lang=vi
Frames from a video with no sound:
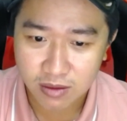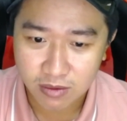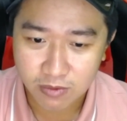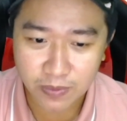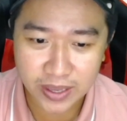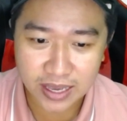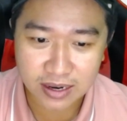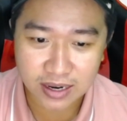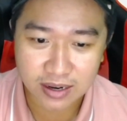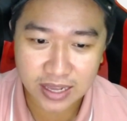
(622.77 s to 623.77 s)
và bây giờ
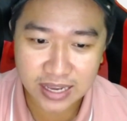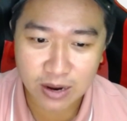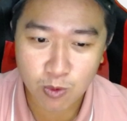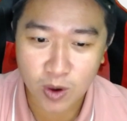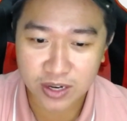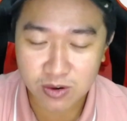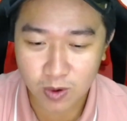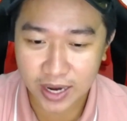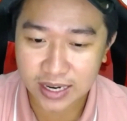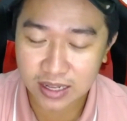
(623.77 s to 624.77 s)
nè đi ra ngoài nước
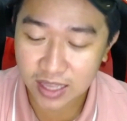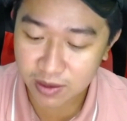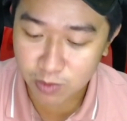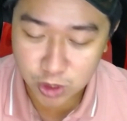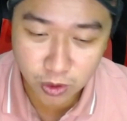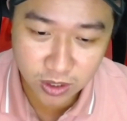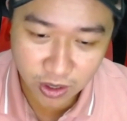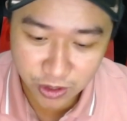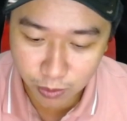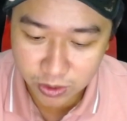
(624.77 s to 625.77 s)
ngoài nè thì một số những
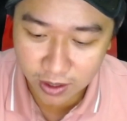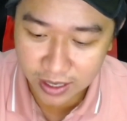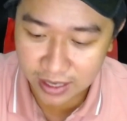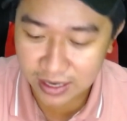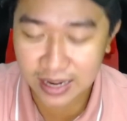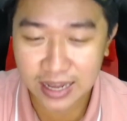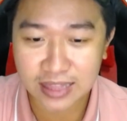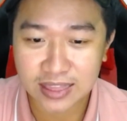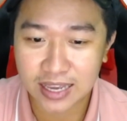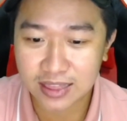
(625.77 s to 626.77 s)
nội dung cho rằng là
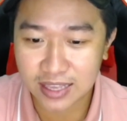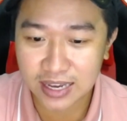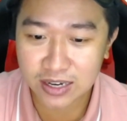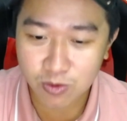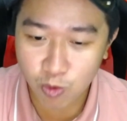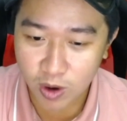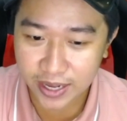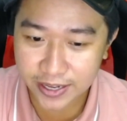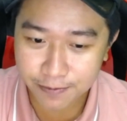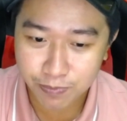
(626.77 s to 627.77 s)
anh này anh đi ra nước
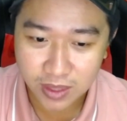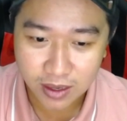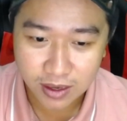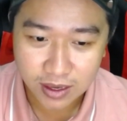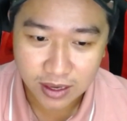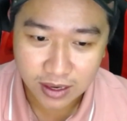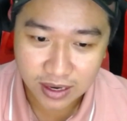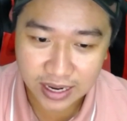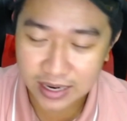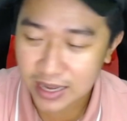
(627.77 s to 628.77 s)
ngoài á
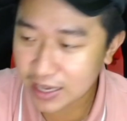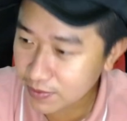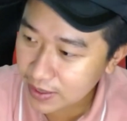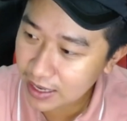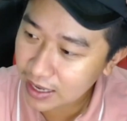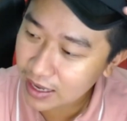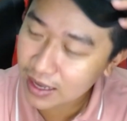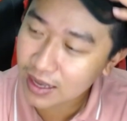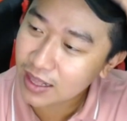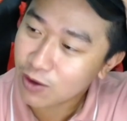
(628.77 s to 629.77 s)
là để mà
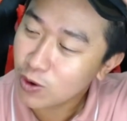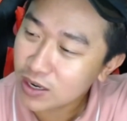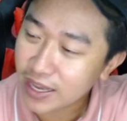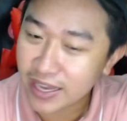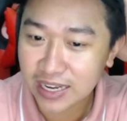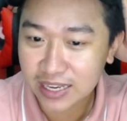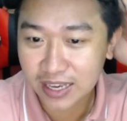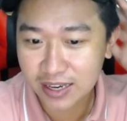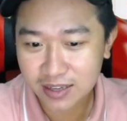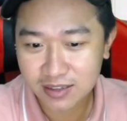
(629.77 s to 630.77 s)
huấn luyện này kia
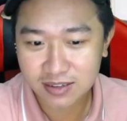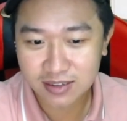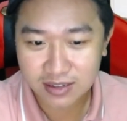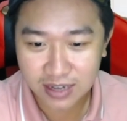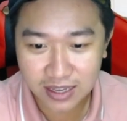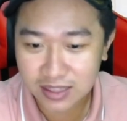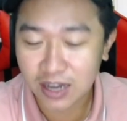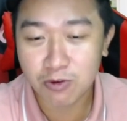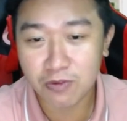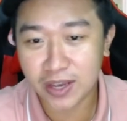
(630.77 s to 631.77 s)
á thì tự
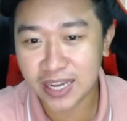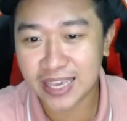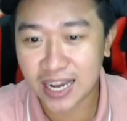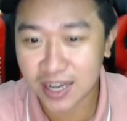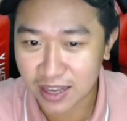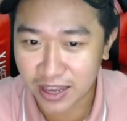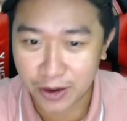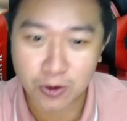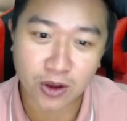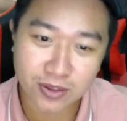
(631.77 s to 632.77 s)
quý vị khán giả
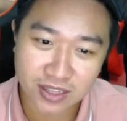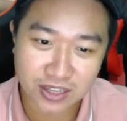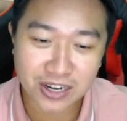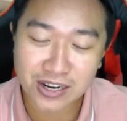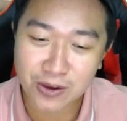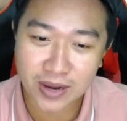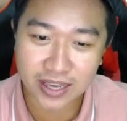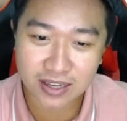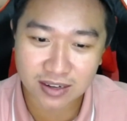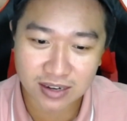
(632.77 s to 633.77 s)
hiểu thôi thì những cái điều
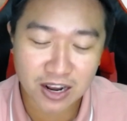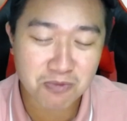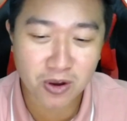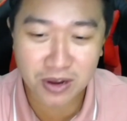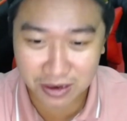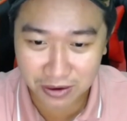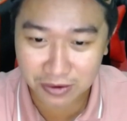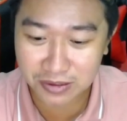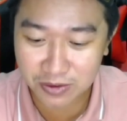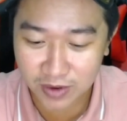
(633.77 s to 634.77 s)
này á là không nói ra được
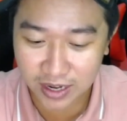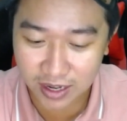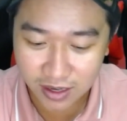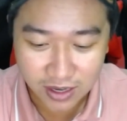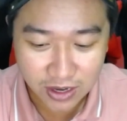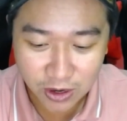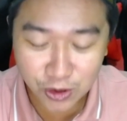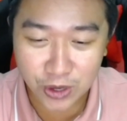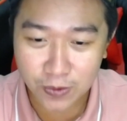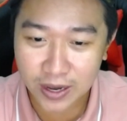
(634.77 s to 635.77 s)
nhưng mà có
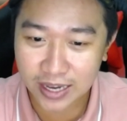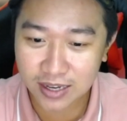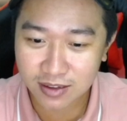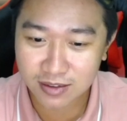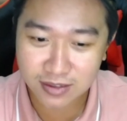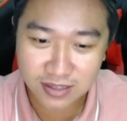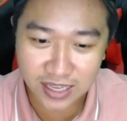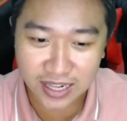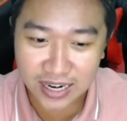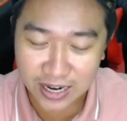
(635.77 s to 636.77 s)
nhiều cái á,
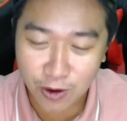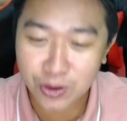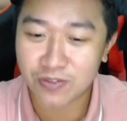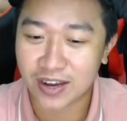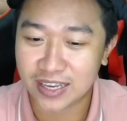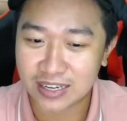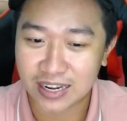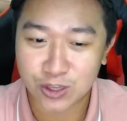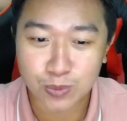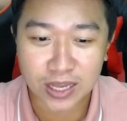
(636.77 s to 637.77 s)
chỉ là nói như vậy là
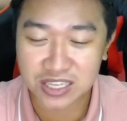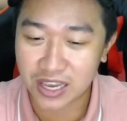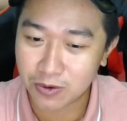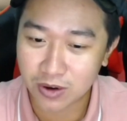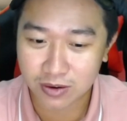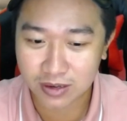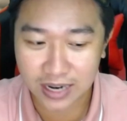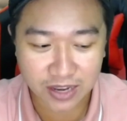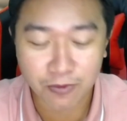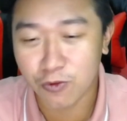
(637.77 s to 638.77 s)
chúng ta sẽ hiểu được là
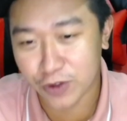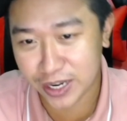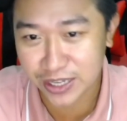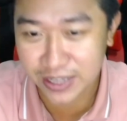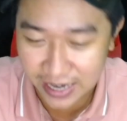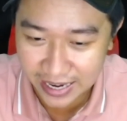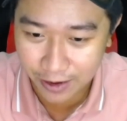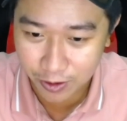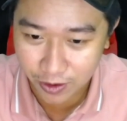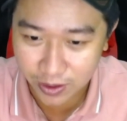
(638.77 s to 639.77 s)
cái vụ việc nó như thế
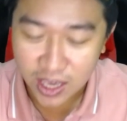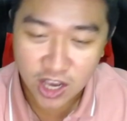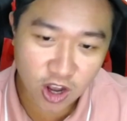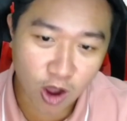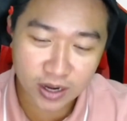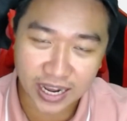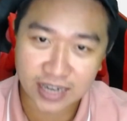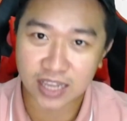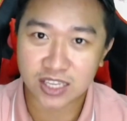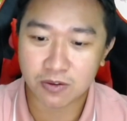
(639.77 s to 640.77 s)
nào rồi còn khẳng
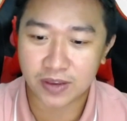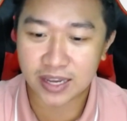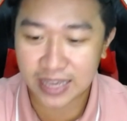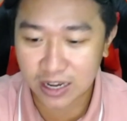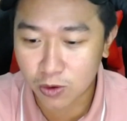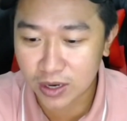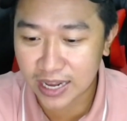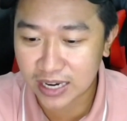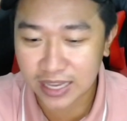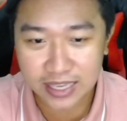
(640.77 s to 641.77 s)
định với vị khán giả cô Đinh
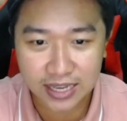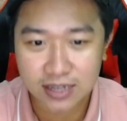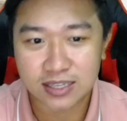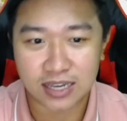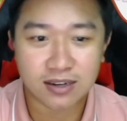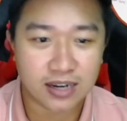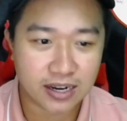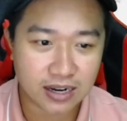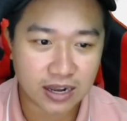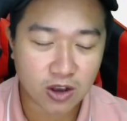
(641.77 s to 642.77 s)
Lan này chắc chắn
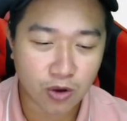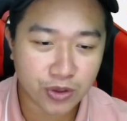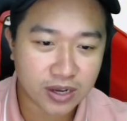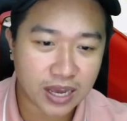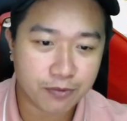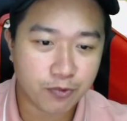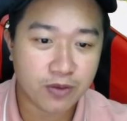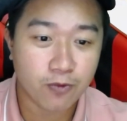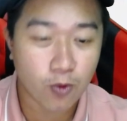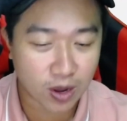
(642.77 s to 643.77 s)
rằng là có những cái hành vi
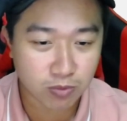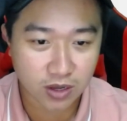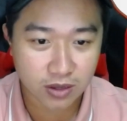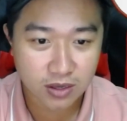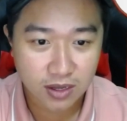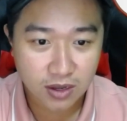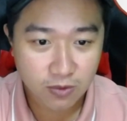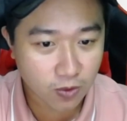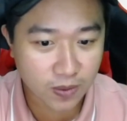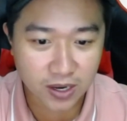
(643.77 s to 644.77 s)
vu khống rồi
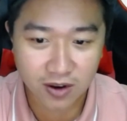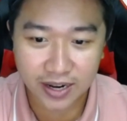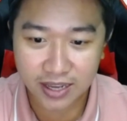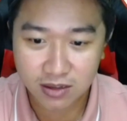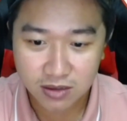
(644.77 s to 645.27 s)
vu khống rất rõ ràng